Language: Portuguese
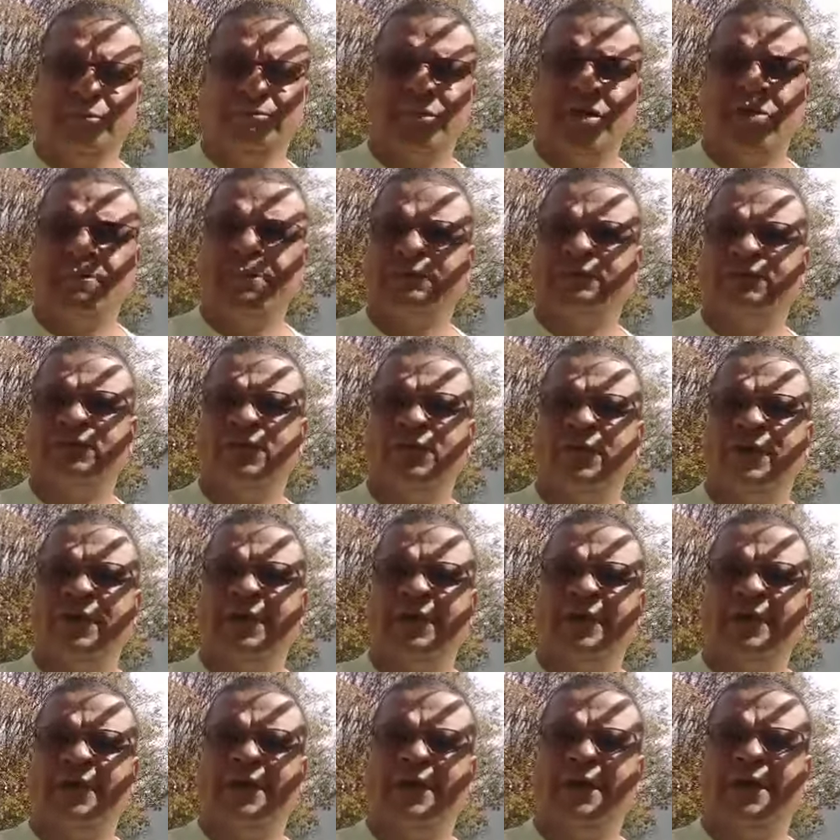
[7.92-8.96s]
Bom, pessoal,
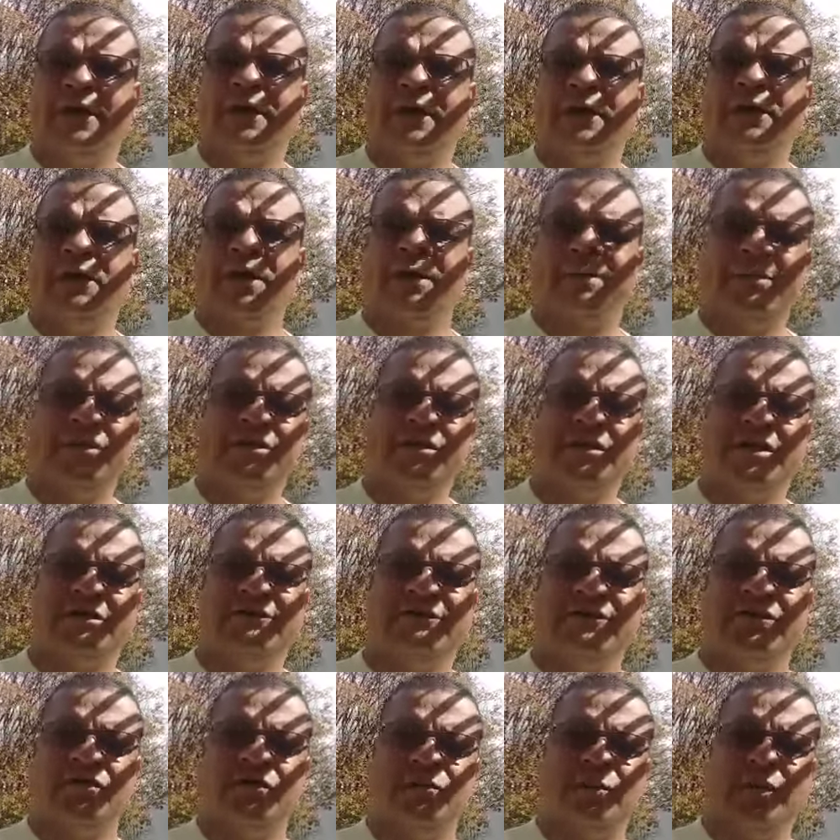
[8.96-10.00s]
é, eu acabei de
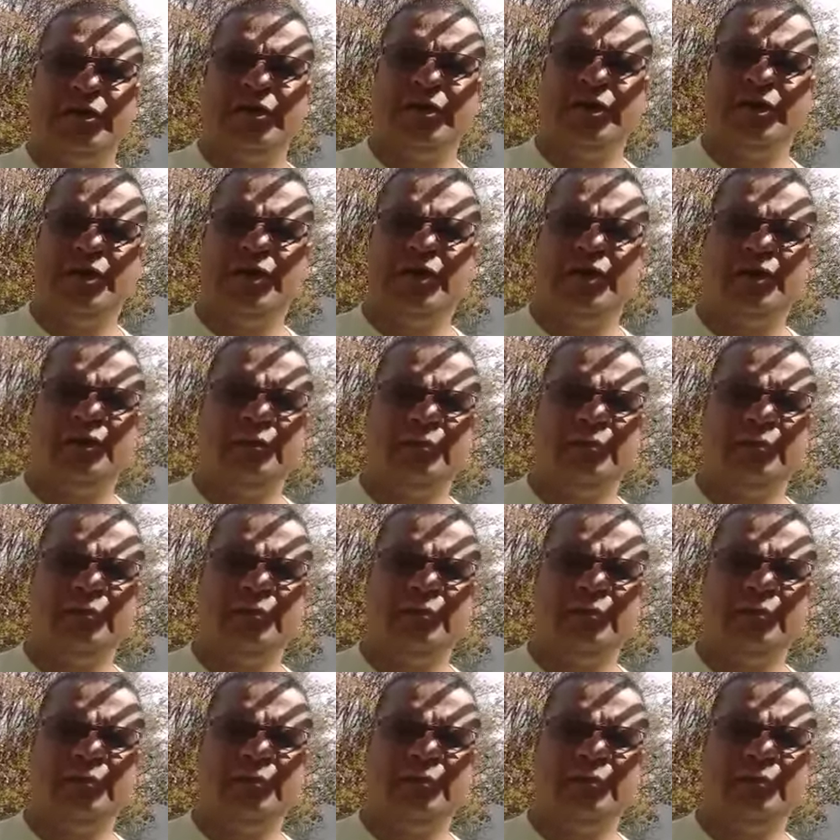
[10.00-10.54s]
gravar uma ali,